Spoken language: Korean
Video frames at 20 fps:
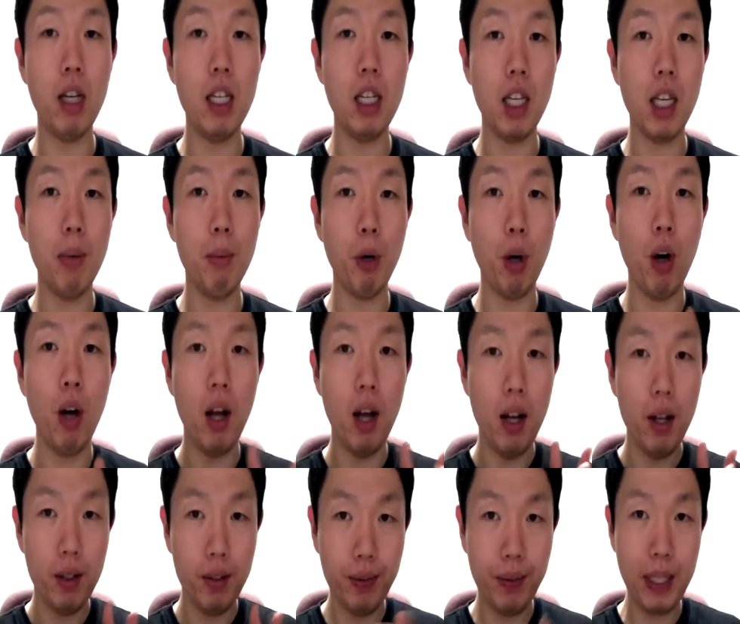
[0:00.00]
이 느낌으로
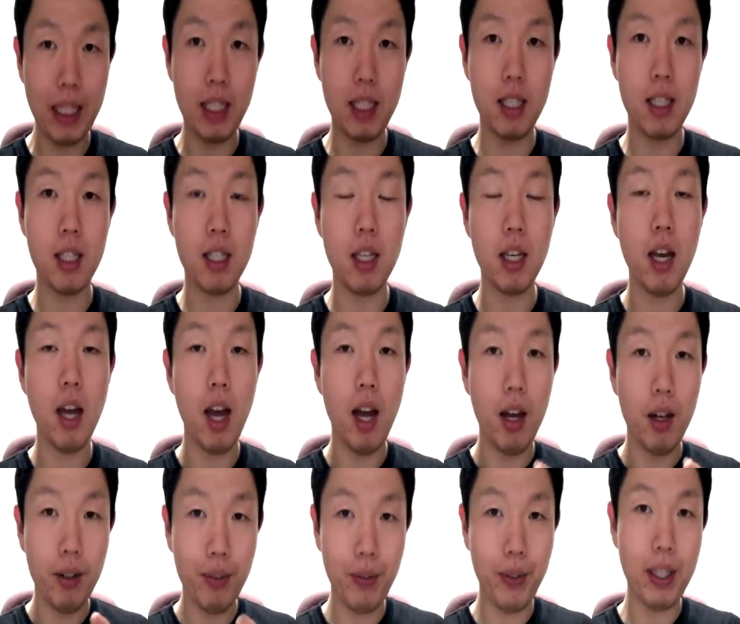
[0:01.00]
fits,
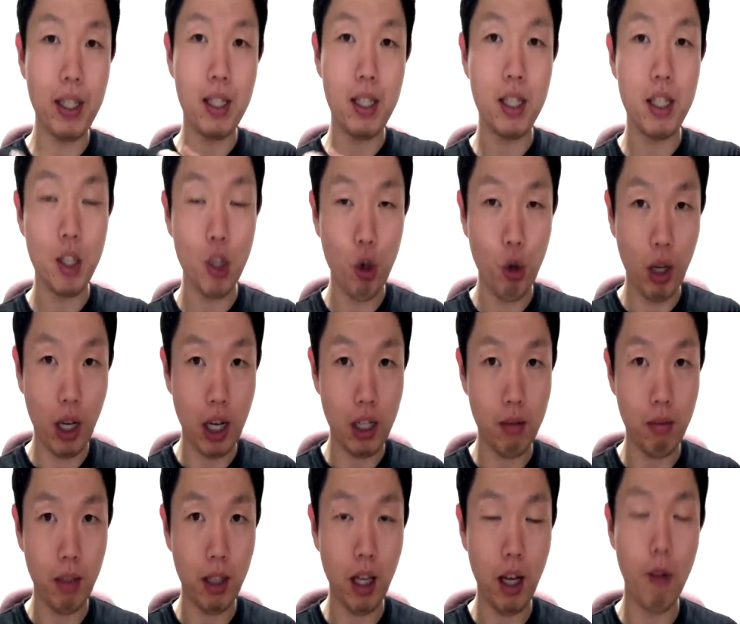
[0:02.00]
fits 이렇게
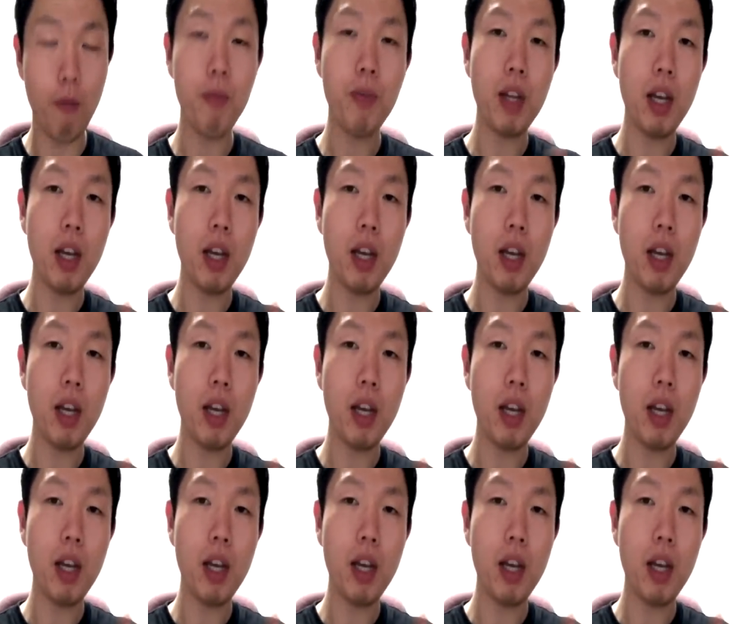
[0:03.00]
하시면 돼요.